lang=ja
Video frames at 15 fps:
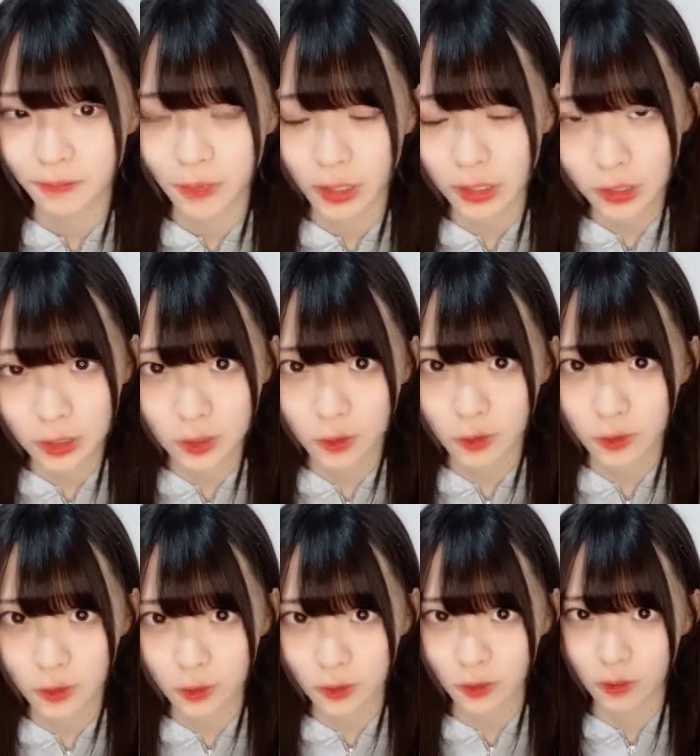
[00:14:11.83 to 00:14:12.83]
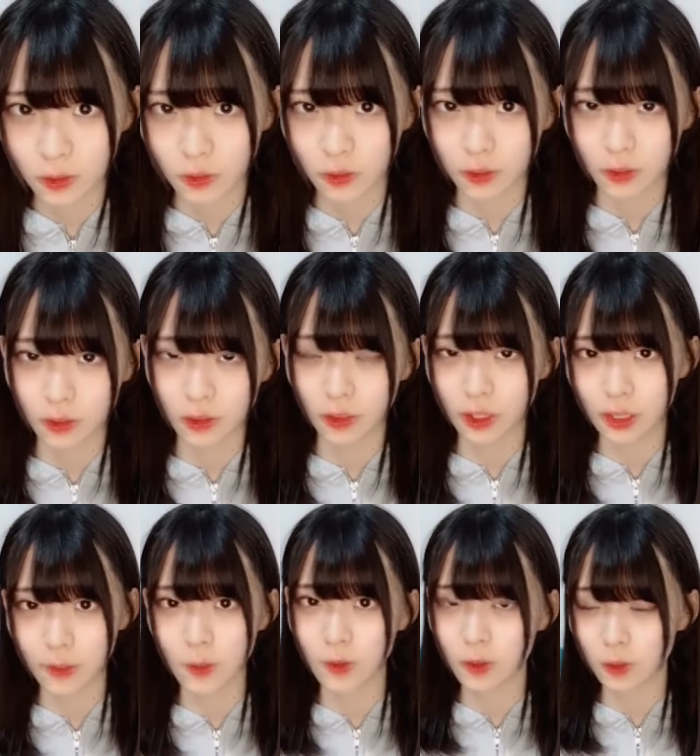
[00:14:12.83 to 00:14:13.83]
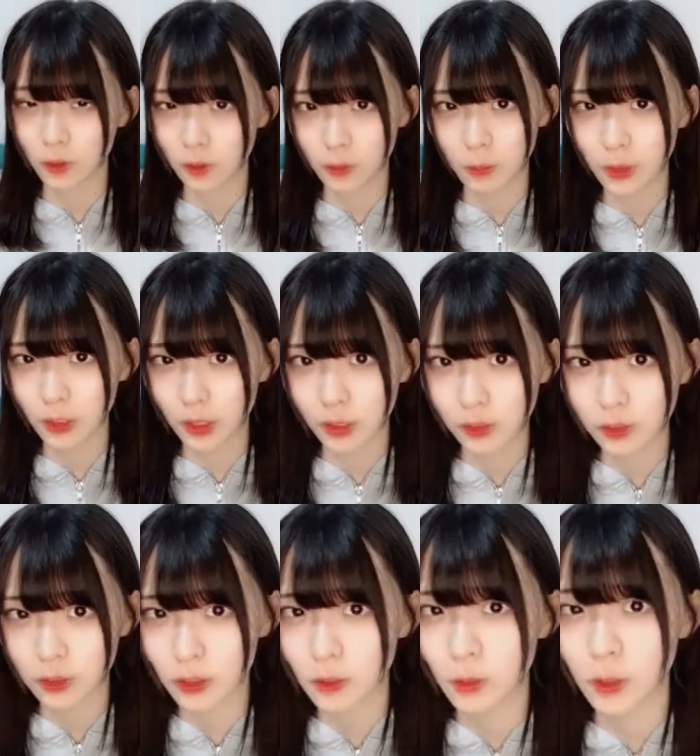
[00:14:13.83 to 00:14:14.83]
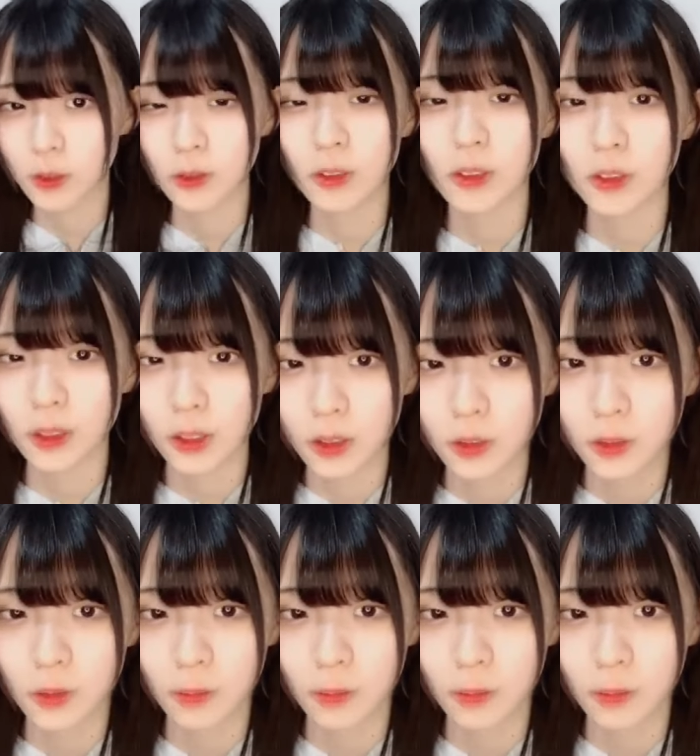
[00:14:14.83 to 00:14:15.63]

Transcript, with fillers: 毎日で申し込んでみる可能性はあるんですけど